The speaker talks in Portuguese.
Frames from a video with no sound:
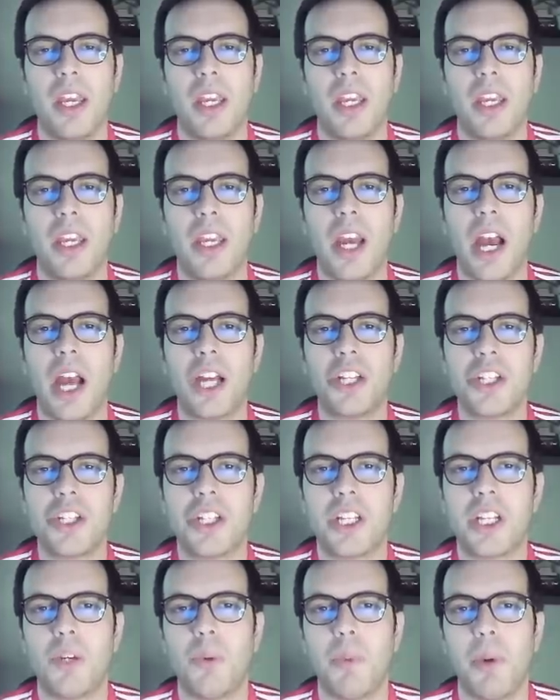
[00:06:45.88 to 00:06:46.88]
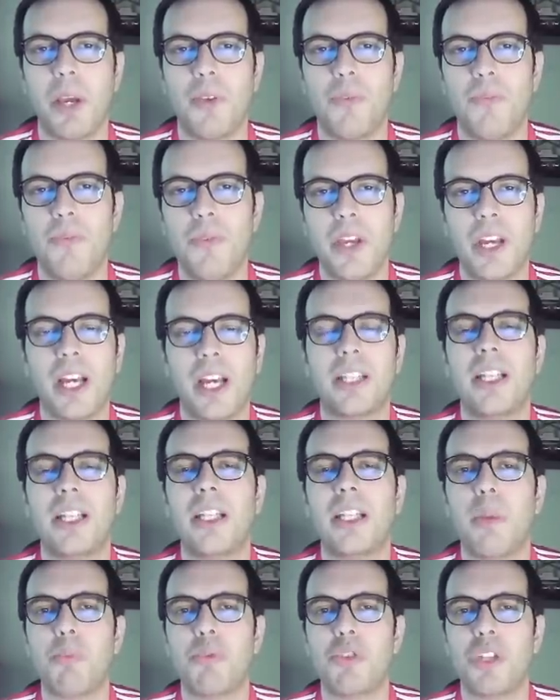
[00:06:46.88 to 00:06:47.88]
e achas que o Benfica
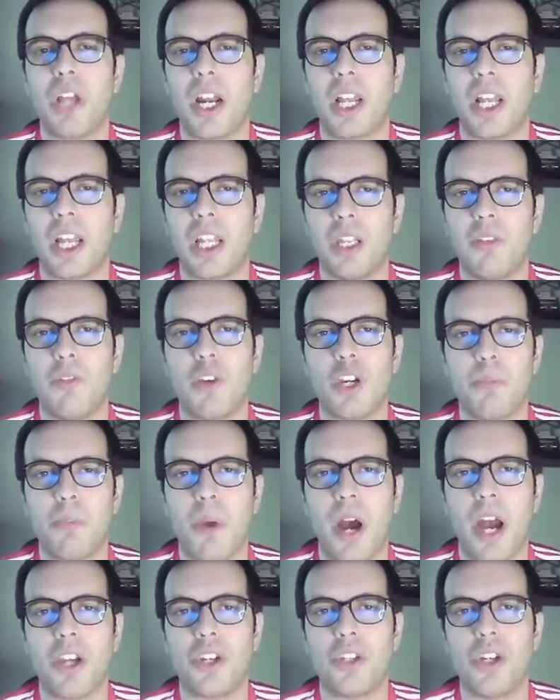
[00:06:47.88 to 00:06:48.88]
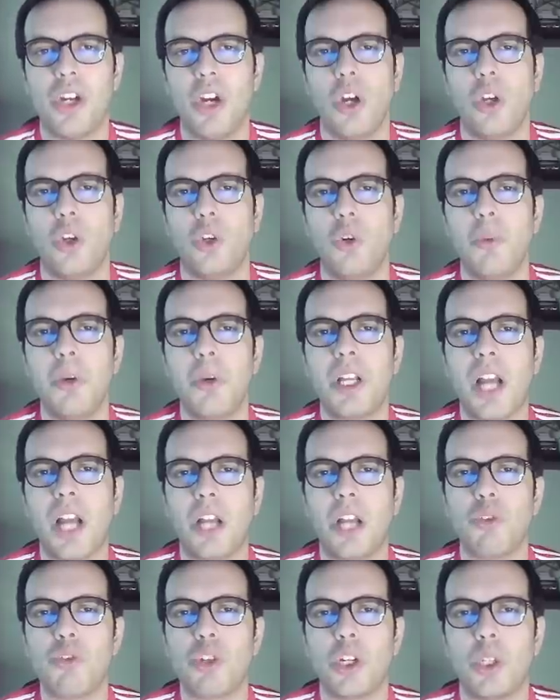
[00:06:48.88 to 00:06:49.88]
tende a apostar cada vez mais no
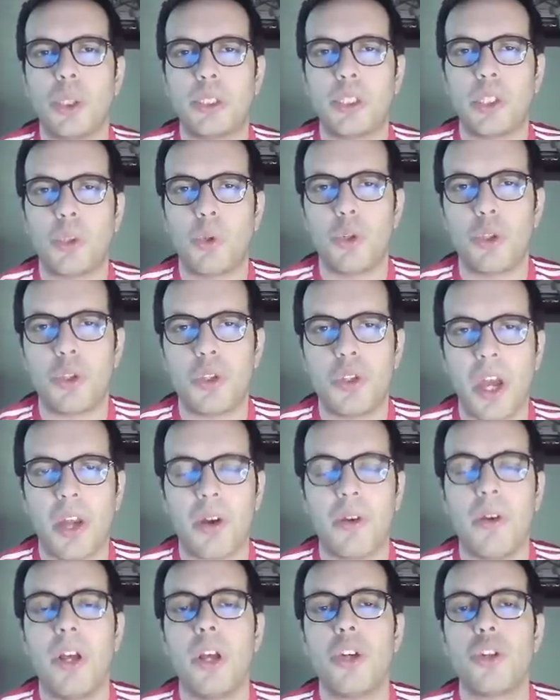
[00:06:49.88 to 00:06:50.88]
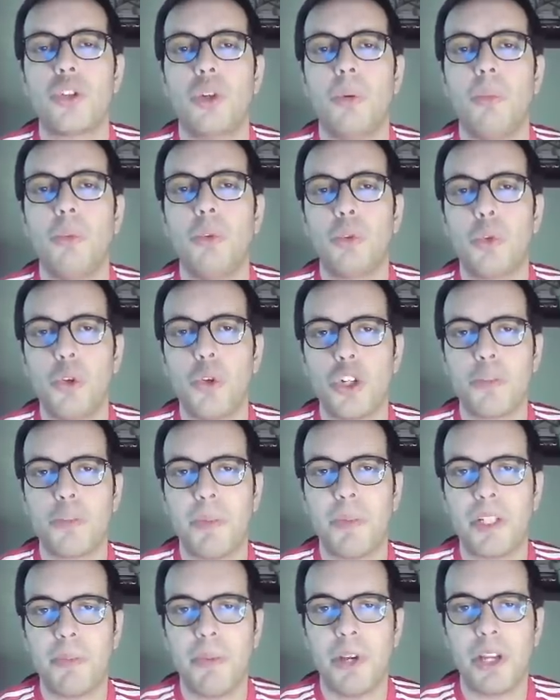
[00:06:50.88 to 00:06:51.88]
mercado dos jogadores a custo zero? Estou muito curioso
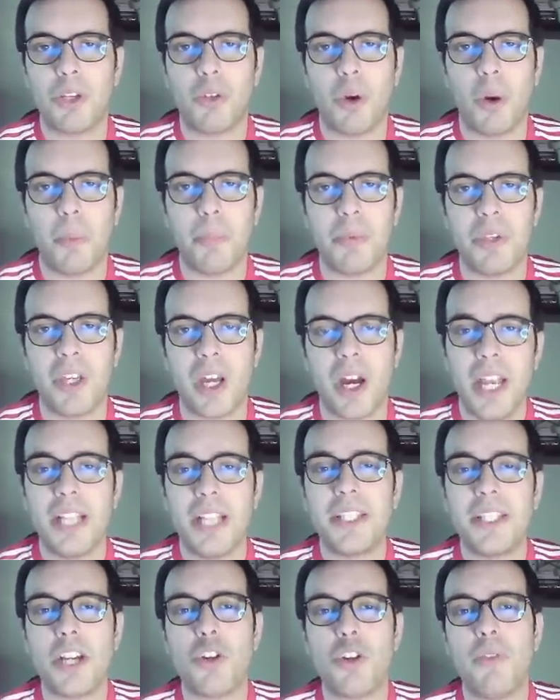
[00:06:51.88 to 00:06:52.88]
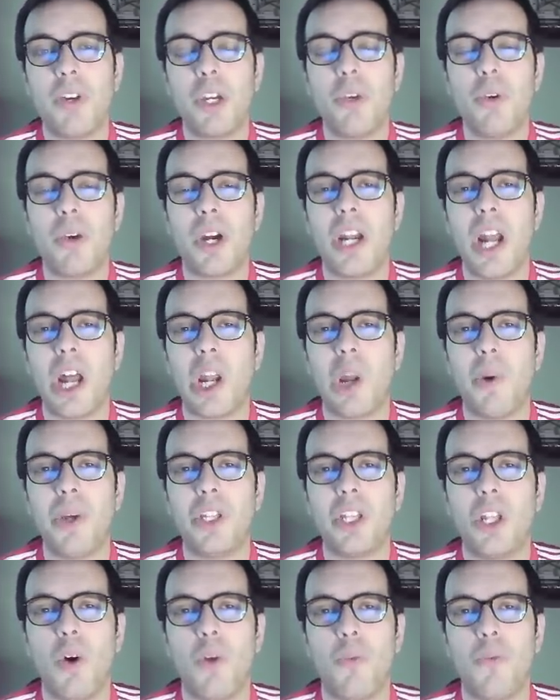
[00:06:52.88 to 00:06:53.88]
para saber a tua opinião. E se és novo aqui no canal ou
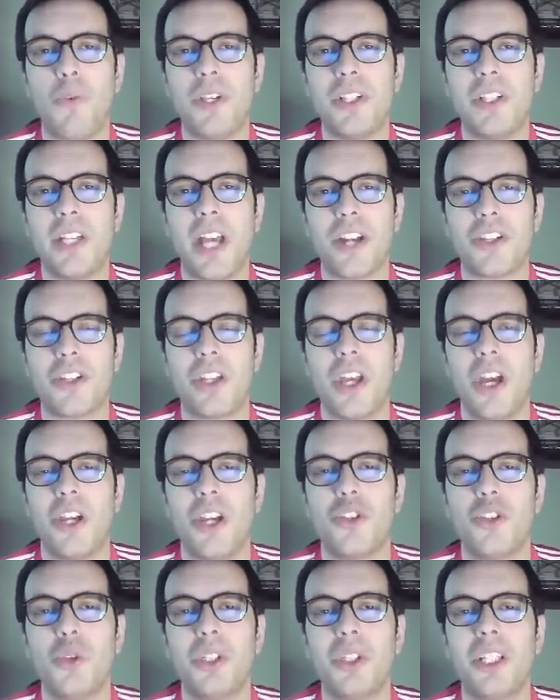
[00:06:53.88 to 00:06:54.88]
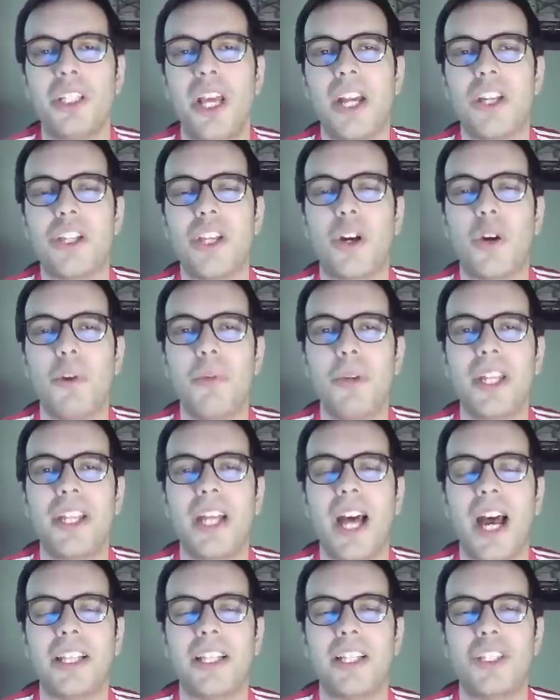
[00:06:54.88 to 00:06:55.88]
ainda não o fizeste, junta-te a esta
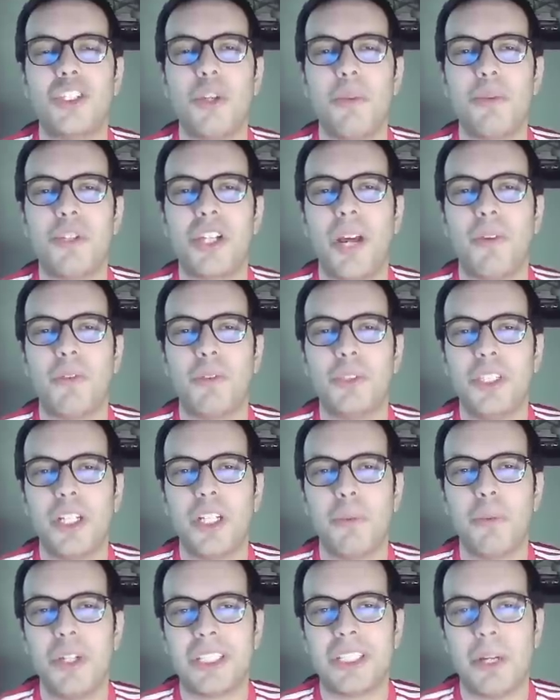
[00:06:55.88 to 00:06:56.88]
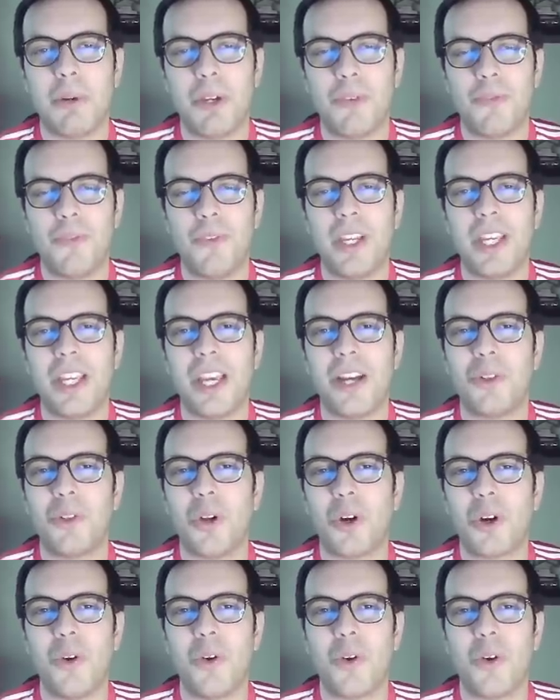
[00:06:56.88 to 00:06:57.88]
comunidade e subscreve o 5 Minutos à Benfica e
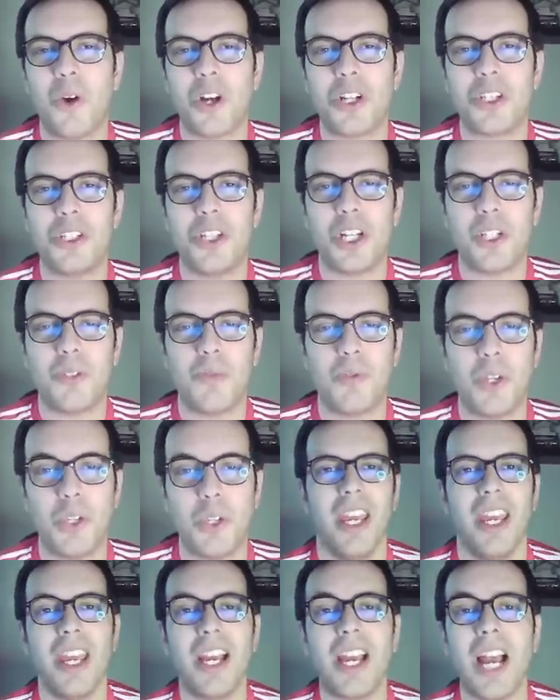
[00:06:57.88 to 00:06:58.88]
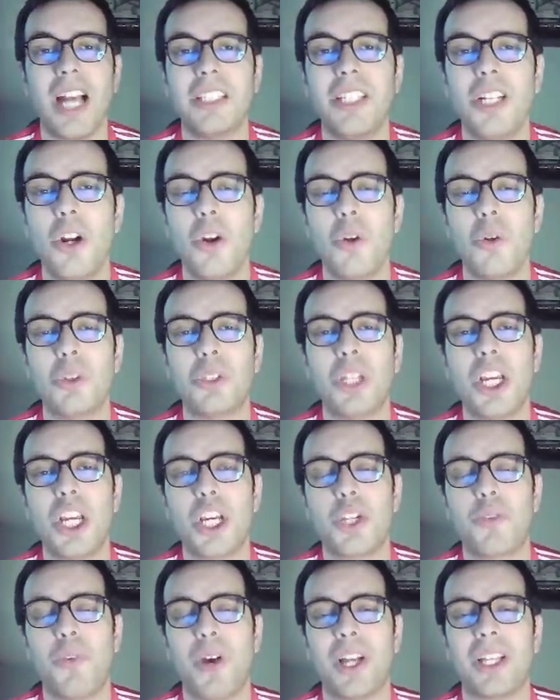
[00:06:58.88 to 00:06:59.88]
coloca um gosto neste vídeo. E caso ainda não
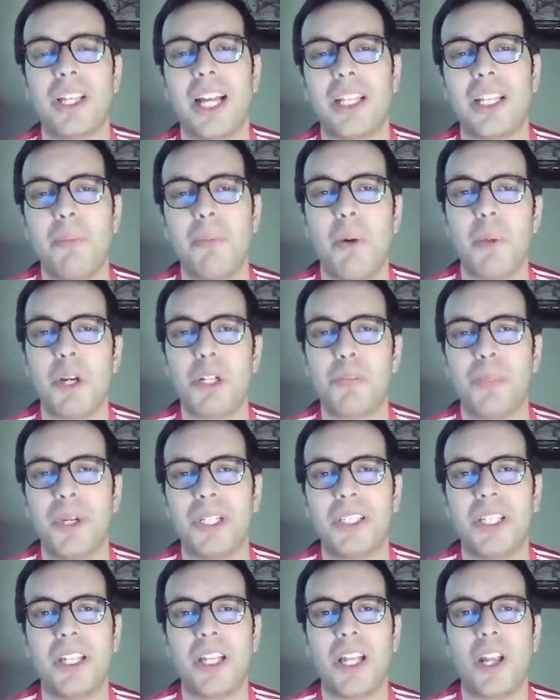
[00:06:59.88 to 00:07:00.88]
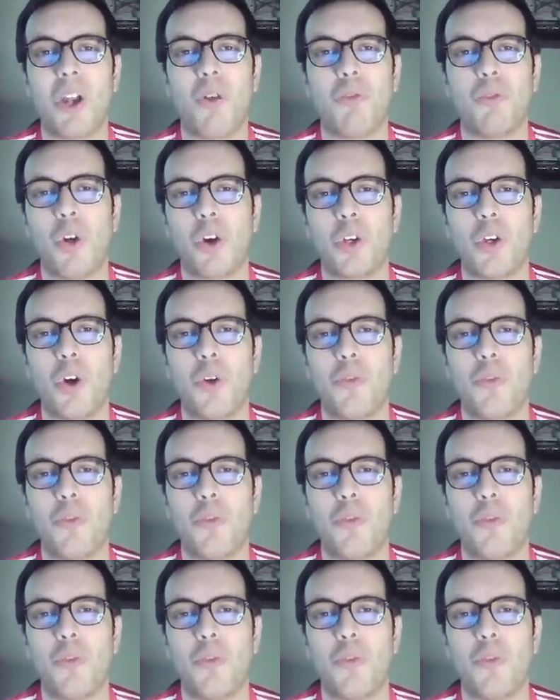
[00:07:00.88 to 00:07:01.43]
tenhas feito, há também uma espetadela ao vlog que eu